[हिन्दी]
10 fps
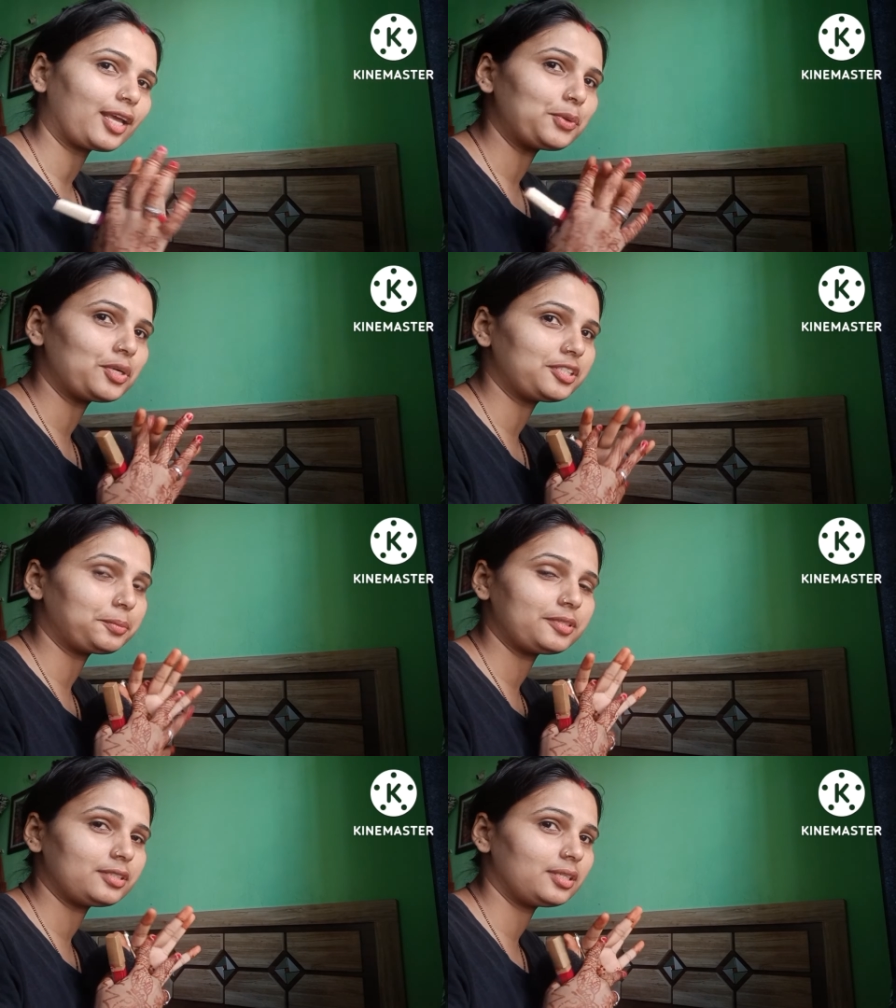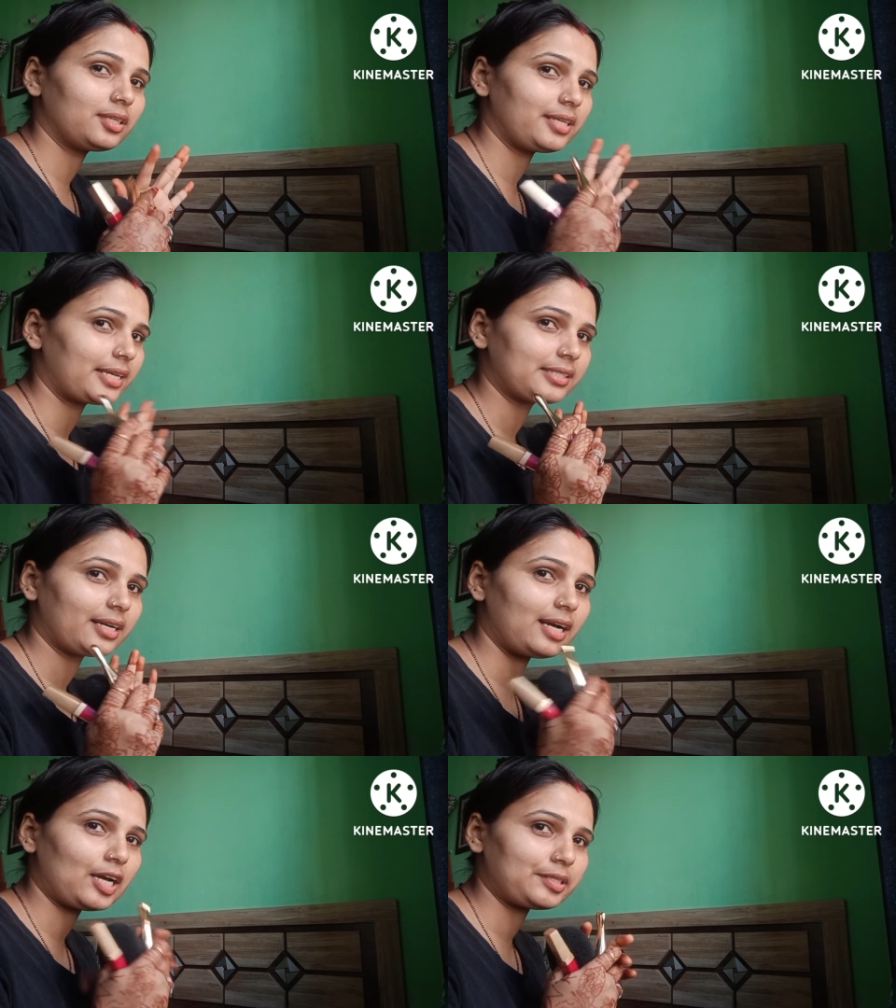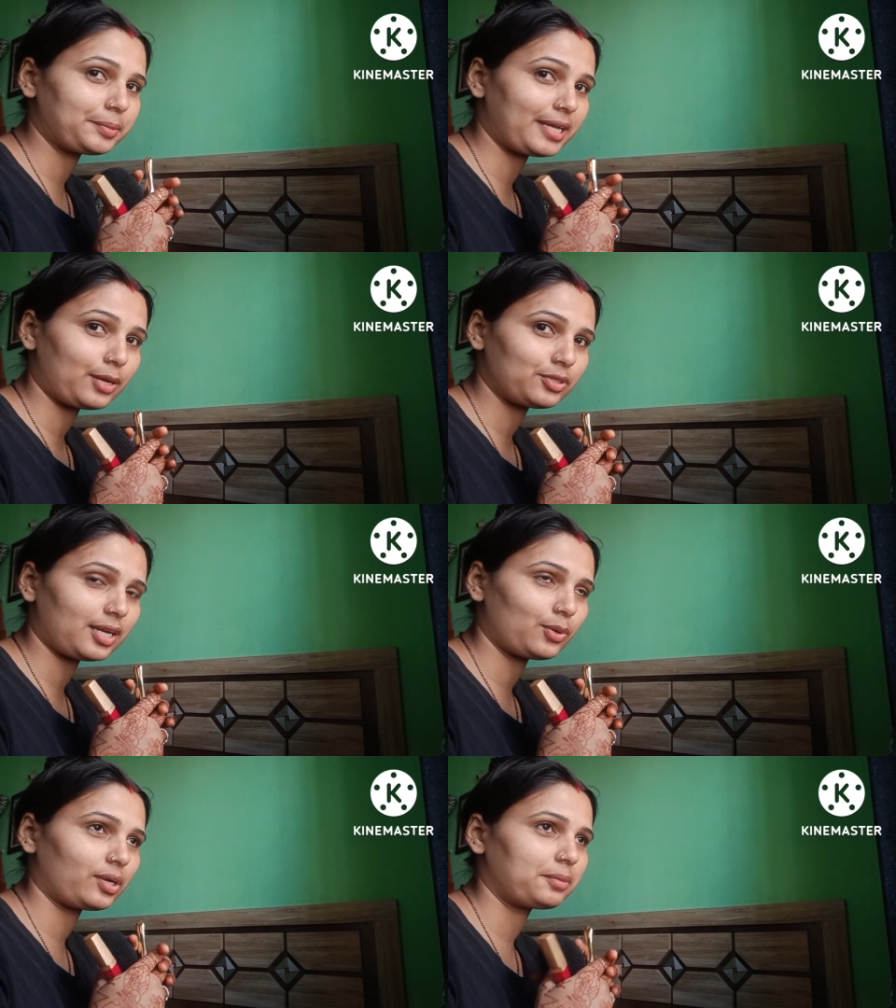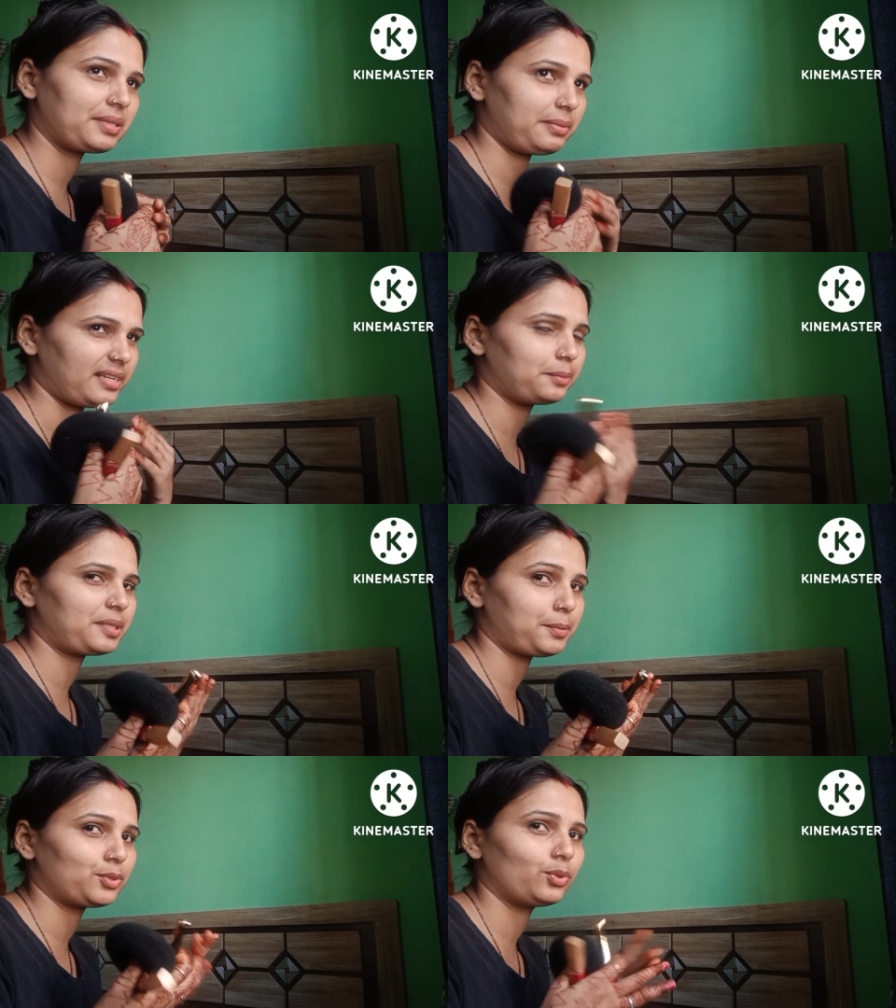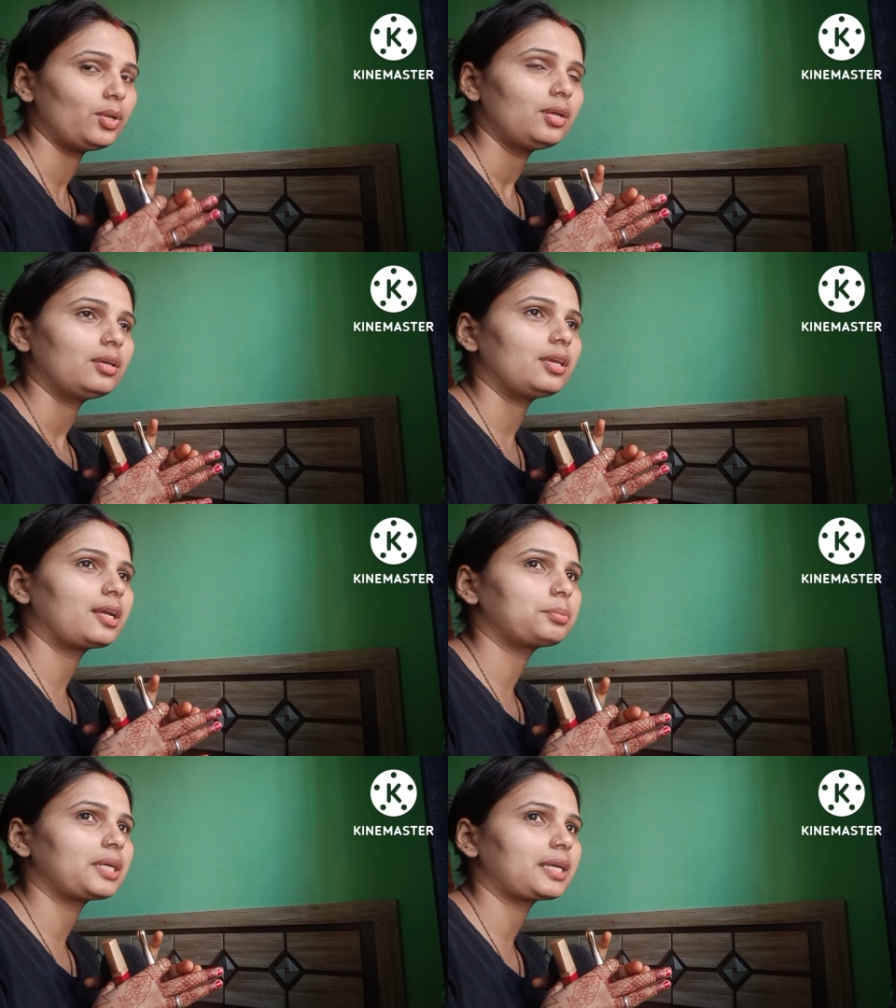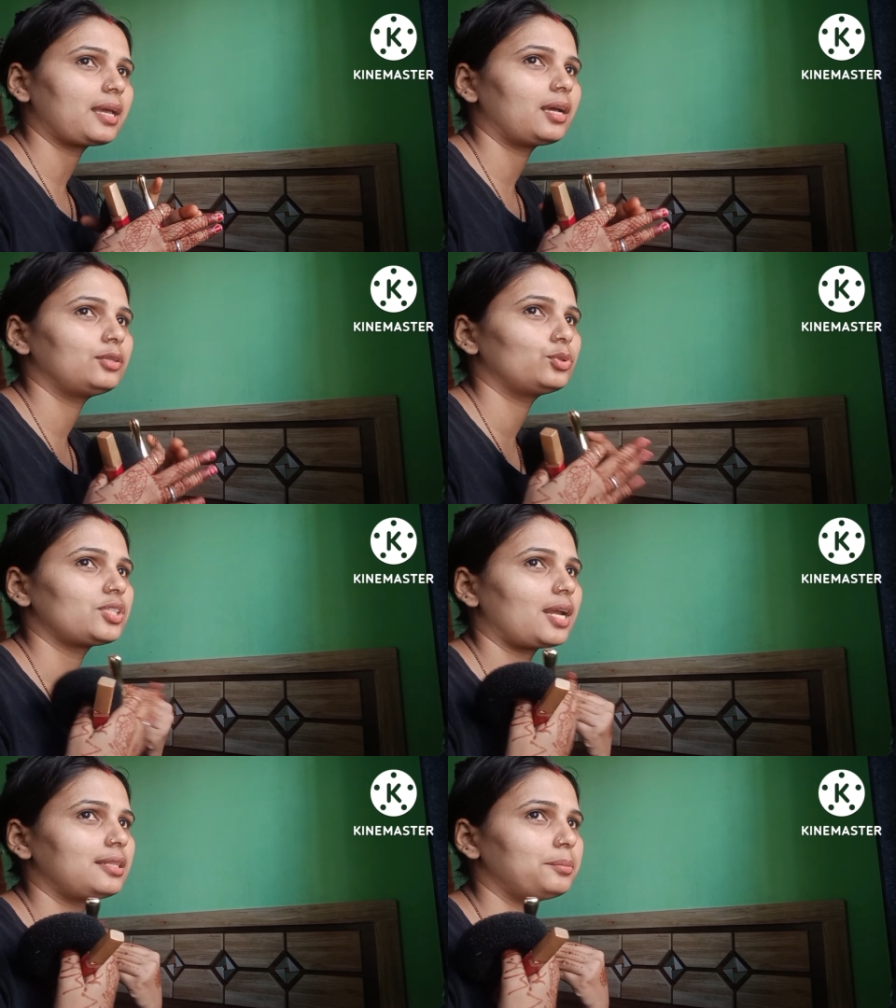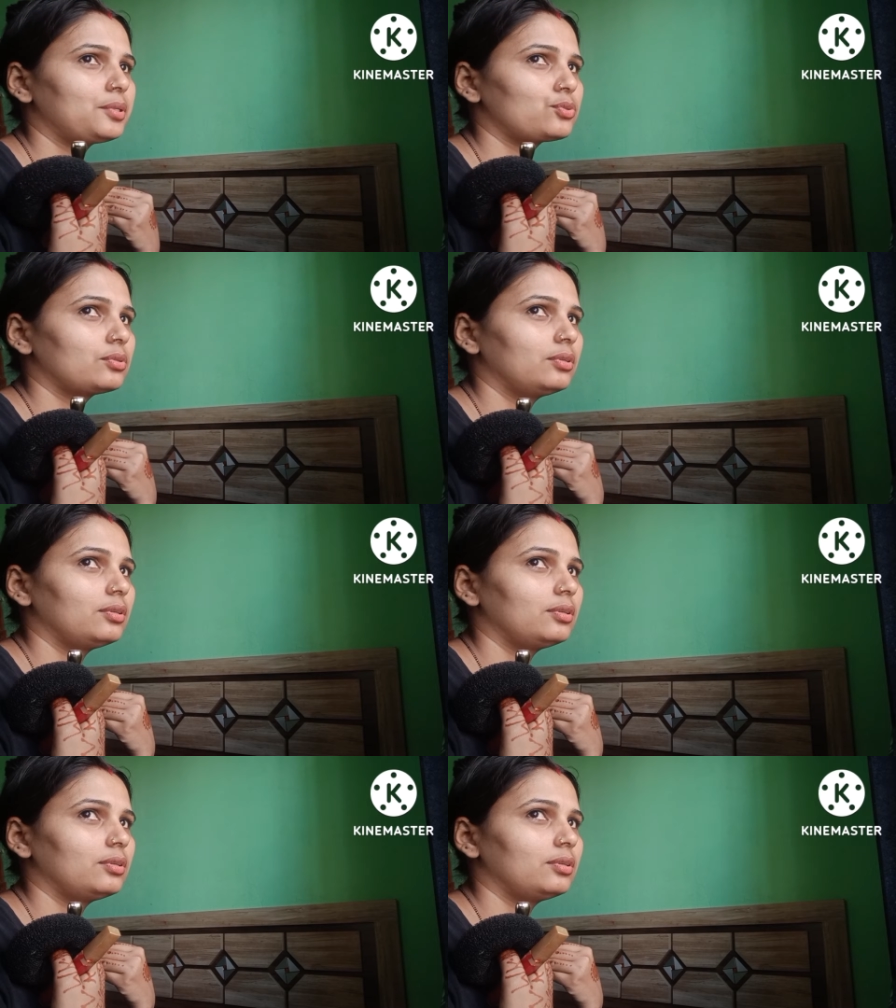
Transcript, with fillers: रही हूँ जब एक जगह और जब गाँव जाना होगा मतलब एक हफ्ता में तो एक हफ्ता क्या दो चार दिन में इस